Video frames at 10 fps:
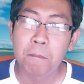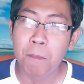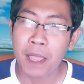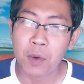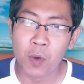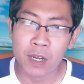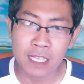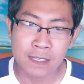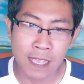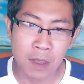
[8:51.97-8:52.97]
ไบโอ
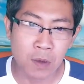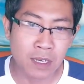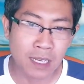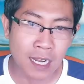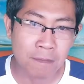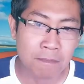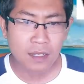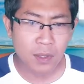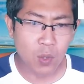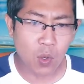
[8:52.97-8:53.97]
ดีเซลนะครับ
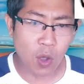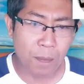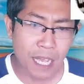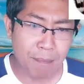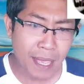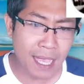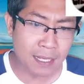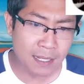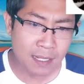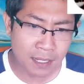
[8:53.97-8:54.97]
ลูกของเพื่อนแม่
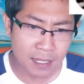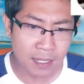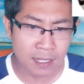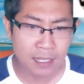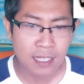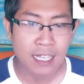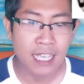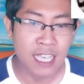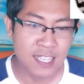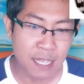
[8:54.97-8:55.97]
ชื่อ
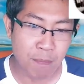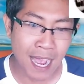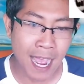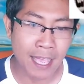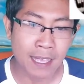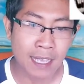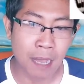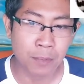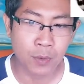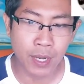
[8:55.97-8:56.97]
อีซี่บาย
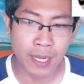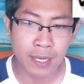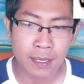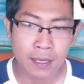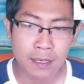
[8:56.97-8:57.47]
กับเครดิต